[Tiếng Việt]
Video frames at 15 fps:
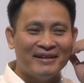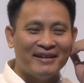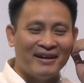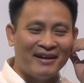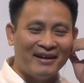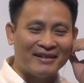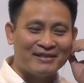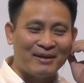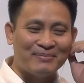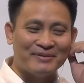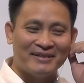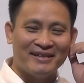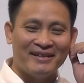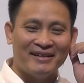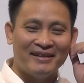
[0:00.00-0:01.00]
rằng
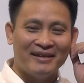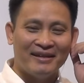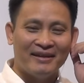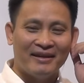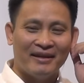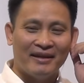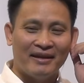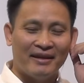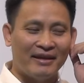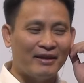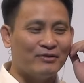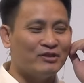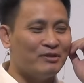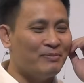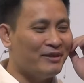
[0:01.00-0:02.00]
mình ở trong gì
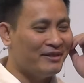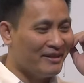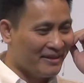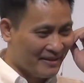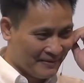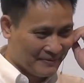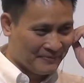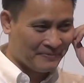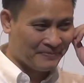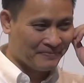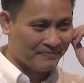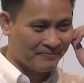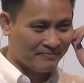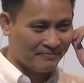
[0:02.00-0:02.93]
LGBT